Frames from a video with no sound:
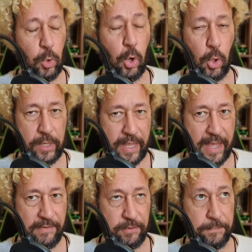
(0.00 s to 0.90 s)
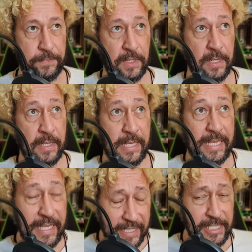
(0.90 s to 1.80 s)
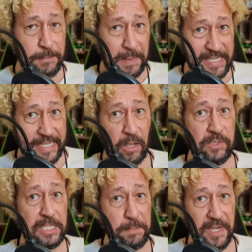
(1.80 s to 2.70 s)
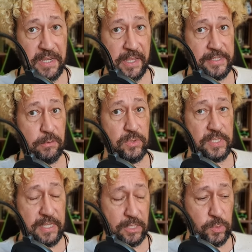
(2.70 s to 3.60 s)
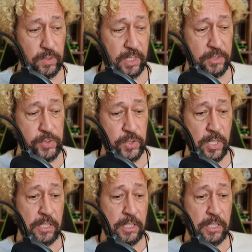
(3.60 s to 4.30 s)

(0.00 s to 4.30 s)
colocavam, em especial da experiência dos Estados Unidos,